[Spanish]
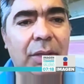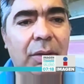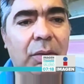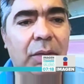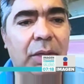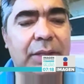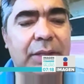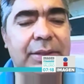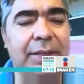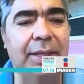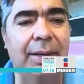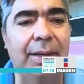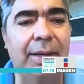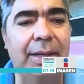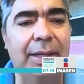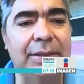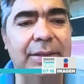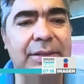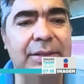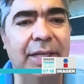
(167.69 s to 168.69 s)
lo que se
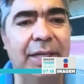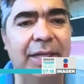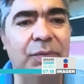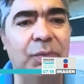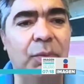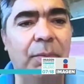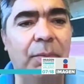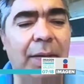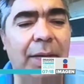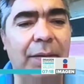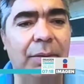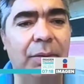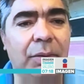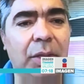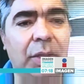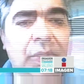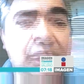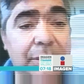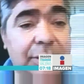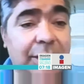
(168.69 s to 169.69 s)
ha, se ha esfumado.